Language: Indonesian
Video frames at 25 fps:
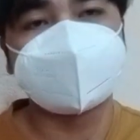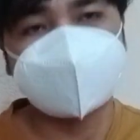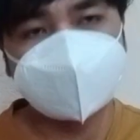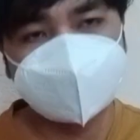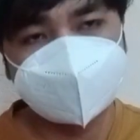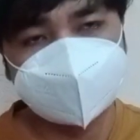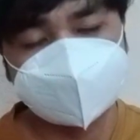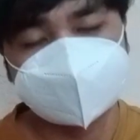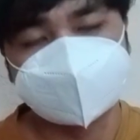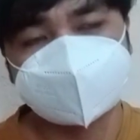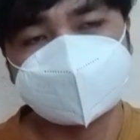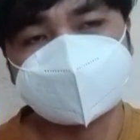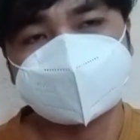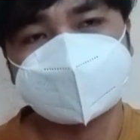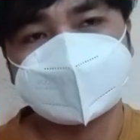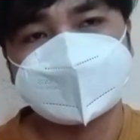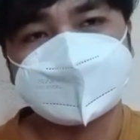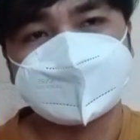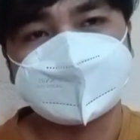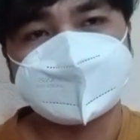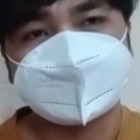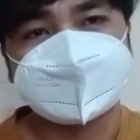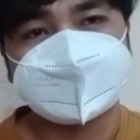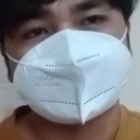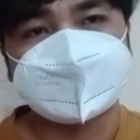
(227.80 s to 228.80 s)
benar
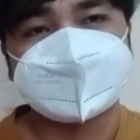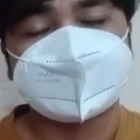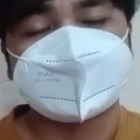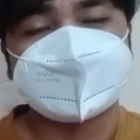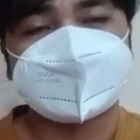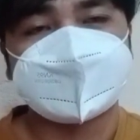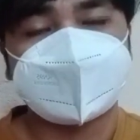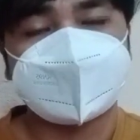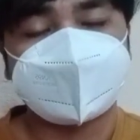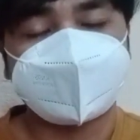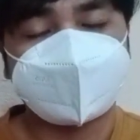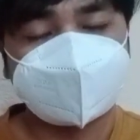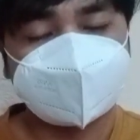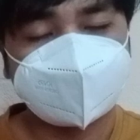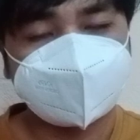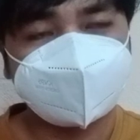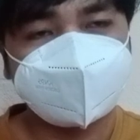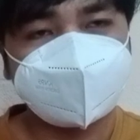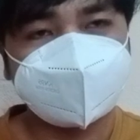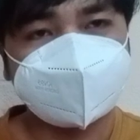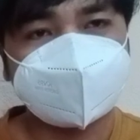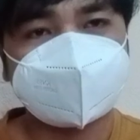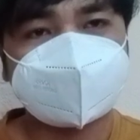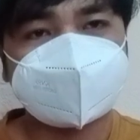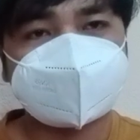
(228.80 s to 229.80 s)
Apakah
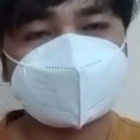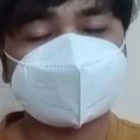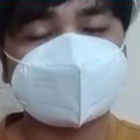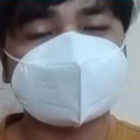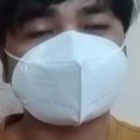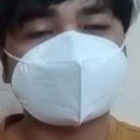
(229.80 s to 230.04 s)
benar